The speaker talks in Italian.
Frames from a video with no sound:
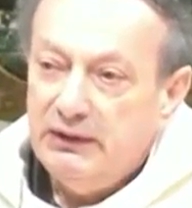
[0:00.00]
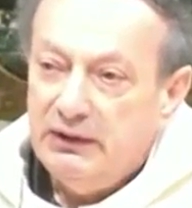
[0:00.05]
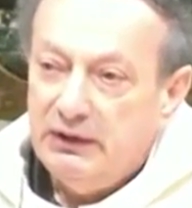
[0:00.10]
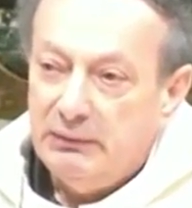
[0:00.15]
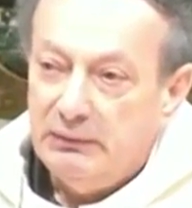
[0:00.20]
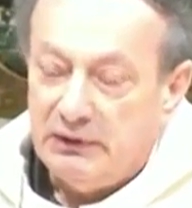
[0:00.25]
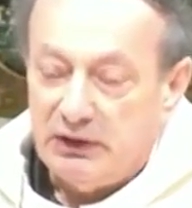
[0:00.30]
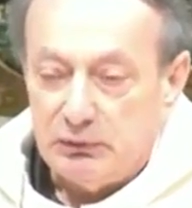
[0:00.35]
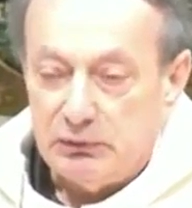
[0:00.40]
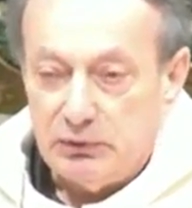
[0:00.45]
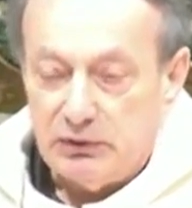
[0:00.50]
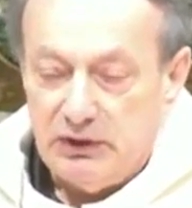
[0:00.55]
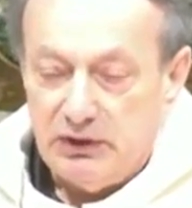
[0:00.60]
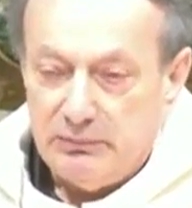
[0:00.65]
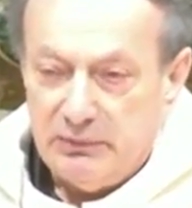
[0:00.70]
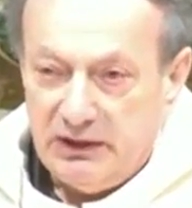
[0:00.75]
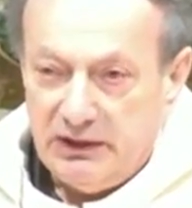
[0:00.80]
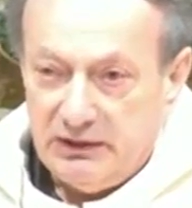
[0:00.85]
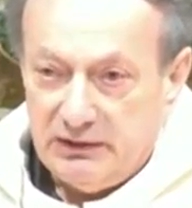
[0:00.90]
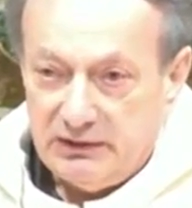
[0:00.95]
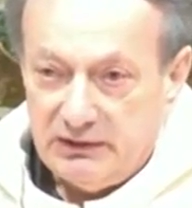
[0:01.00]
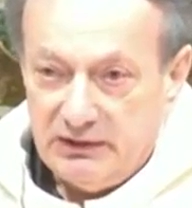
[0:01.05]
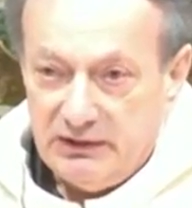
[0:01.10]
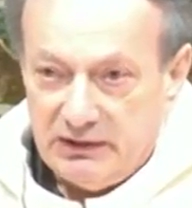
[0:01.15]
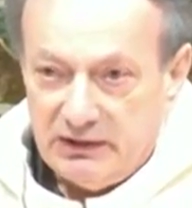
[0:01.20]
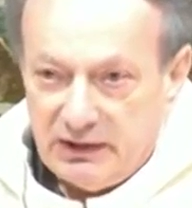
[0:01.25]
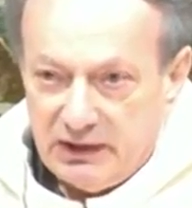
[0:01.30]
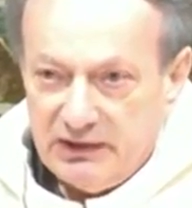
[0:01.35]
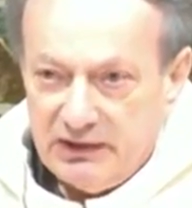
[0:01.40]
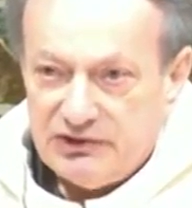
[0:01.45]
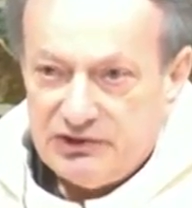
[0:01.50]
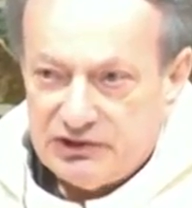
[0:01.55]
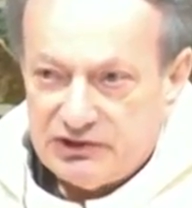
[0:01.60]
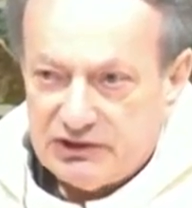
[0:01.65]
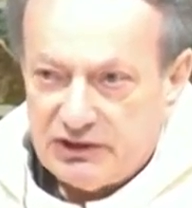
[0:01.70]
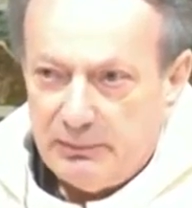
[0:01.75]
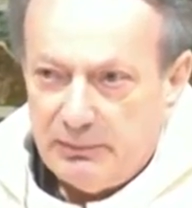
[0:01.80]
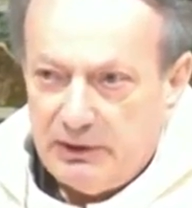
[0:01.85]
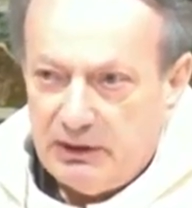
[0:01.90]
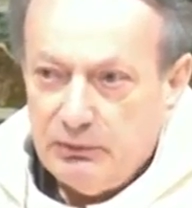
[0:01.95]
Naturalmente il gregge
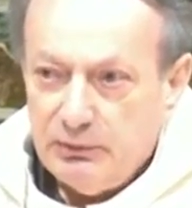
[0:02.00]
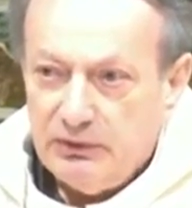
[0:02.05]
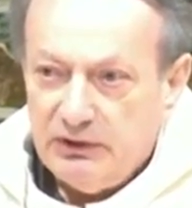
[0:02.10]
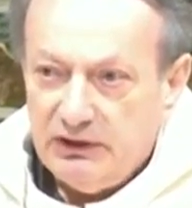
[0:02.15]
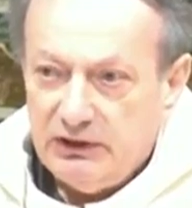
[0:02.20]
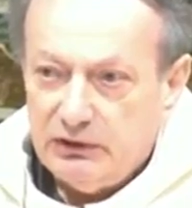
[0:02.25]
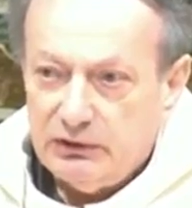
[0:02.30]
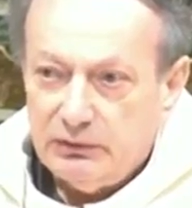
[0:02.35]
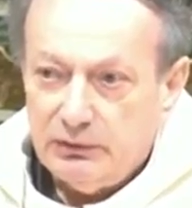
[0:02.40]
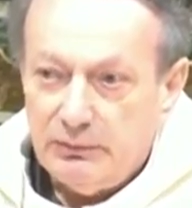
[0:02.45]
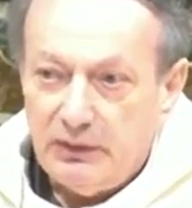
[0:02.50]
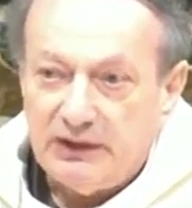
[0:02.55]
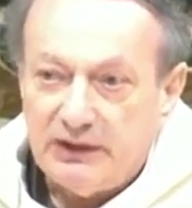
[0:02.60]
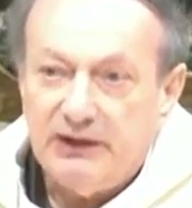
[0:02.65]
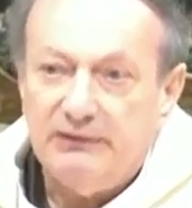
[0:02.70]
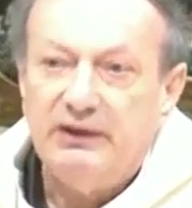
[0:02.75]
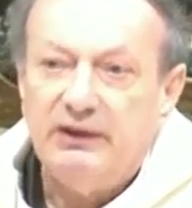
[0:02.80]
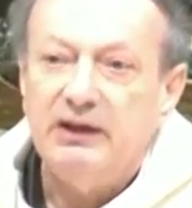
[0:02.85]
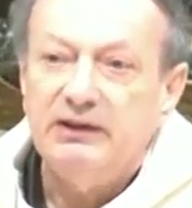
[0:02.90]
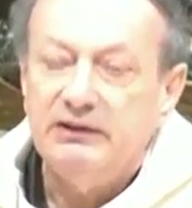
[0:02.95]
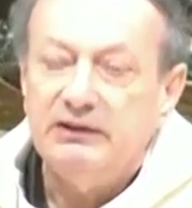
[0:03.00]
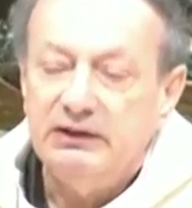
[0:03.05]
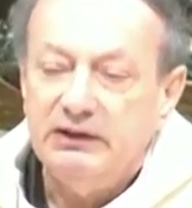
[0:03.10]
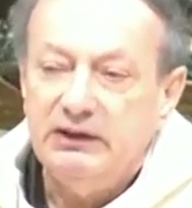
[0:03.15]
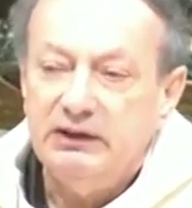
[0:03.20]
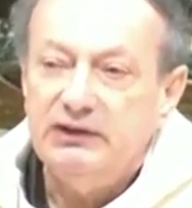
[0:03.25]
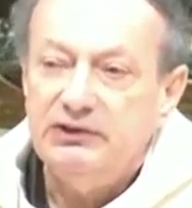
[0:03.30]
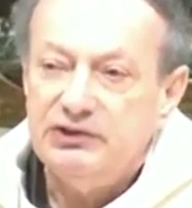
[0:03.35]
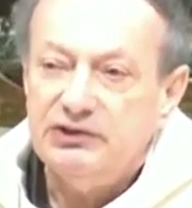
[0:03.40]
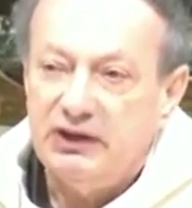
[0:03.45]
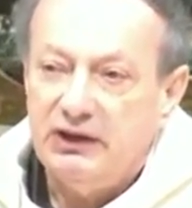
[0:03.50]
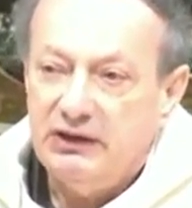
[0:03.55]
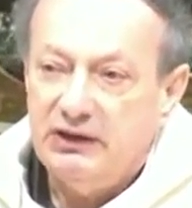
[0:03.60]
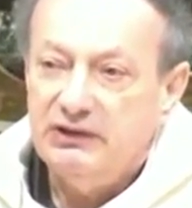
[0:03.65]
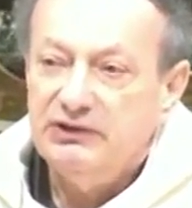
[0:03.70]
sta ben unito, ma davanti chi c'è?